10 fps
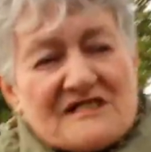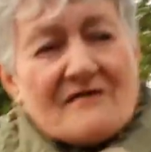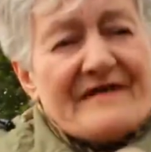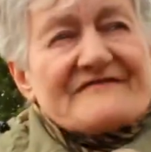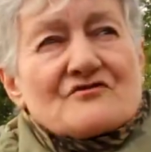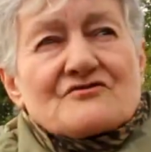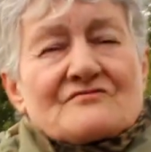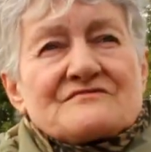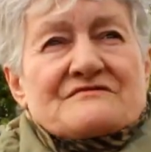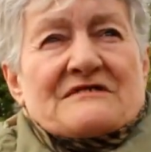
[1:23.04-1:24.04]
sama, no to
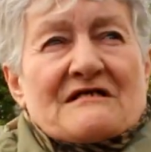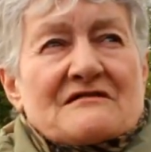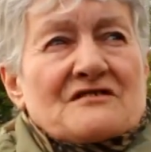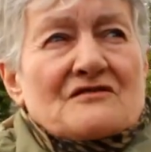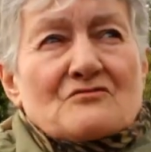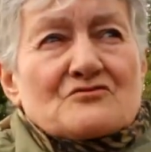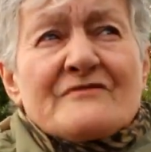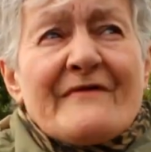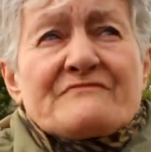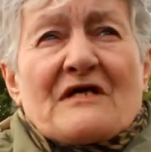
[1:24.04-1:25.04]
ja nie
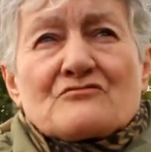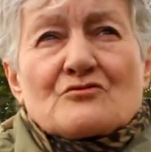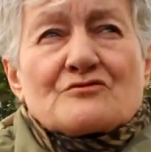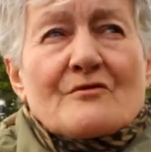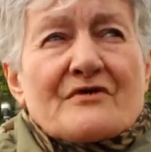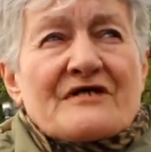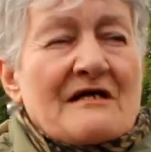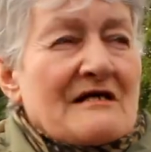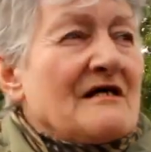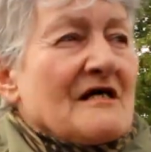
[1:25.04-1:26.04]
używam tak dużo, bo
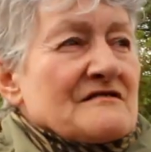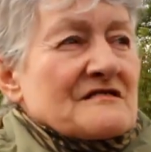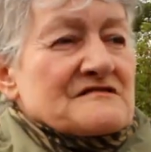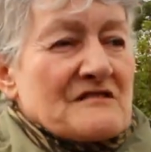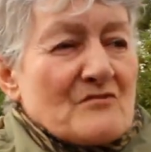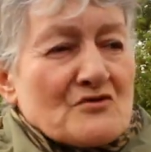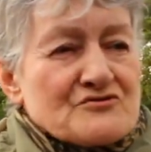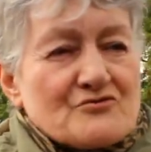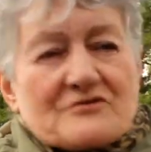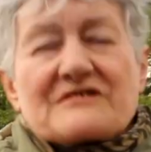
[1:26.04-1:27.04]
ja jestem u
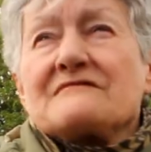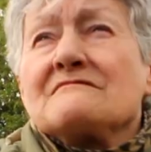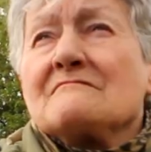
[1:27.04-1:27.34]
córki.